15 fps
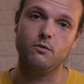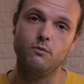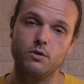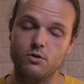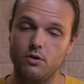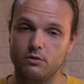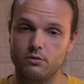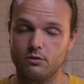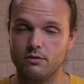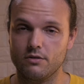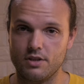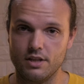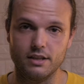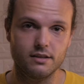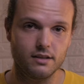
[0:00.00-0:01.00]
Watch 8,
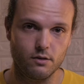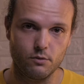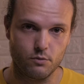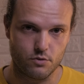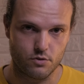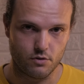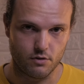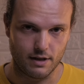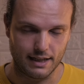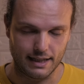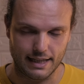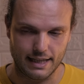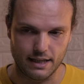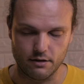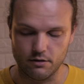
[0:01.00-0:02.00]
sì, deluso
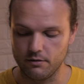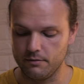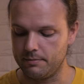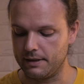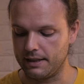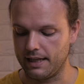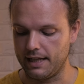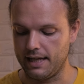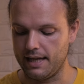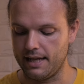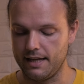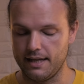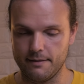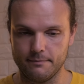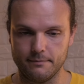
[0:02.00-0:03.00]
anch'io, perché è
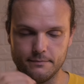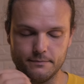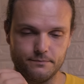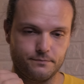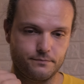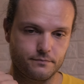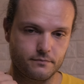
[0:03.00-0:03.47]
ehm,